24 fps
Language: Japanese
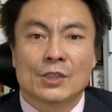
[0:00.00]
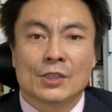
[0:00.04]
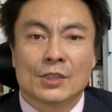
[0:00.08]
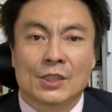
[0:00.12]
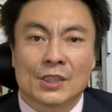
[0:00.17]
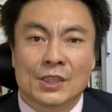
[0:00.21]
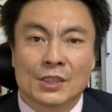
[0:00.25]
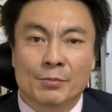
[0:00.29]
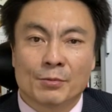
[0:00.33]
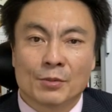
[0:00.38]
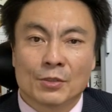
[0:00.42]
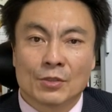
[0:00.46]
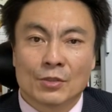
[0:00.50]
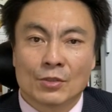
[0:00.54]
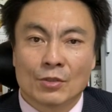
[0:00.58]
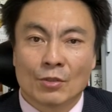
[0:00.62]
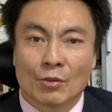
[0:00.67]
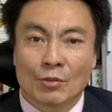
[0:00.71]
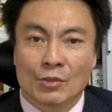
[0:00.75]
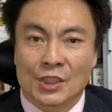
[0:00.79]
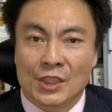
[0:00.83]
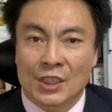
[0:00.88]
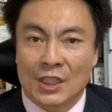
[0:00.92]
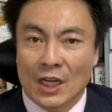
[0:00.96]
自分
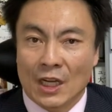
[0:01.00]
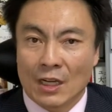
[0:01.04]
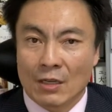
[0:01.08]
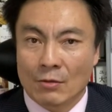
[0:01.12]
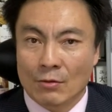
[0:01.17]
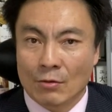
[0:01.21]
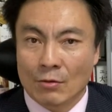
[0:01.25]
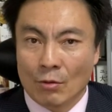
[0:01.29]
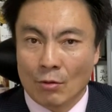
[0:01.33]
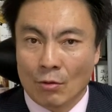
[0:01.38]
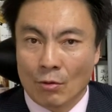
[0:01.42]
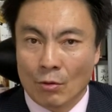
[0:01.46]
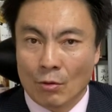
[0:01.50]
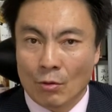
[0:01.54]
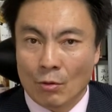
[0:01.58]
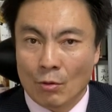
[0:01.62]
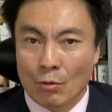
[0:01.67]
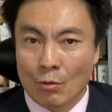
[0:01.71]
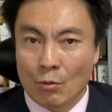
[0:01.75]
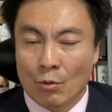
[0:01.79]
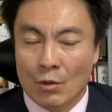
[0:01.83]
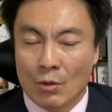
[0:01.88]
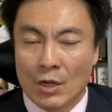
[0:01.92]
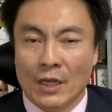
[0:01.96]
の時間を
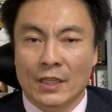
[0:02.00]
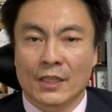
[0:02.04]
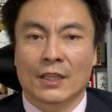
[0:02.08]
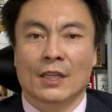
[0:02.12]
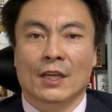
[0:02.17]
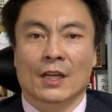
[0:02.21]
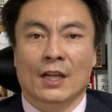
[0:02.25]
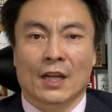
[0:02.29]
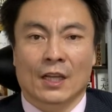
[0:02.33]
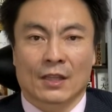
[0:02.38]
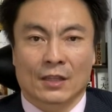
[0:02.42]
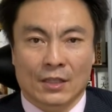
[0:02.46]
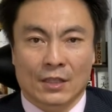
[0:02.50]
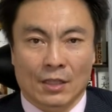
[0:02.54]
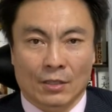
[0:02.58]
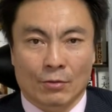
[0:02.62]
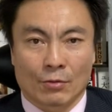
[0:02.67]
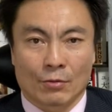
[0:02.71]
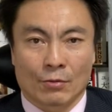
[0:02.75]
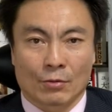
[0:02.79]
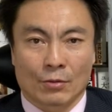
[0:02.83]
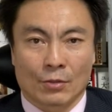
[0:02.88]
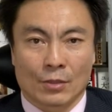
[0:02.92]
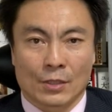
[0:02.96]
お金で買ったと
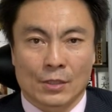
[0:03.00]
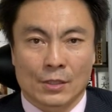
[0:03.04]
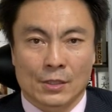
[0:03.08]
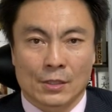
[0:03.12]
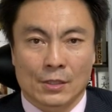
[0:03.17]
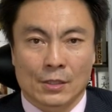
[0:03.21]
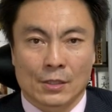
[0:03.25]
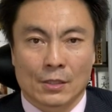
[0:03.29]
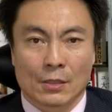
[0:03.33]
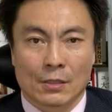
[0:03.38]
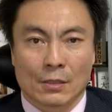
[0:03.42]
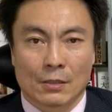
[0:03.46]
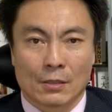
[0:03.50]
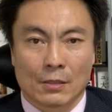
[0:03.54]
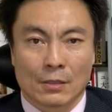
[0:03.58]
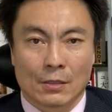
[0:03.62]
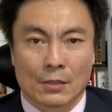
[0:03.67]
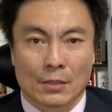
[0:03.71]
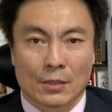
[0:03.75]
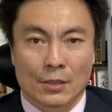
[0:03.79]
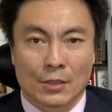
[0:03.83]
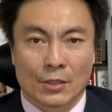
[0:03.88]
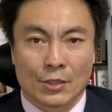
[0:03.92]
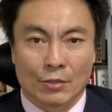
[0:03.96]
いうことです。
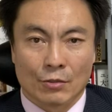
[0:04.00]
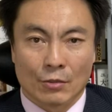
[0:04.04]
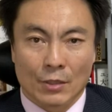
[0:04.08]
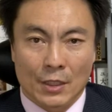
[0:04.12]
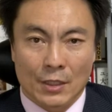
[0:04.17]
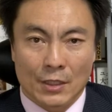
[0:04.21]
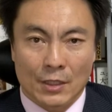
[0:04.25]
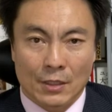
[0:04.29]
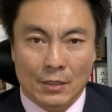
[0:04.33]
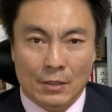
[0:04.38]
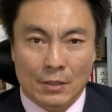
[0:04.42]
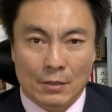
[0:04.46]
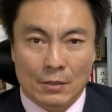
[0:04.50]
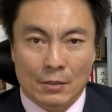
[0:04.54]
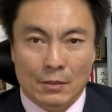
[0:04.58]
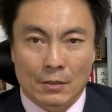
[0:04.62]
故に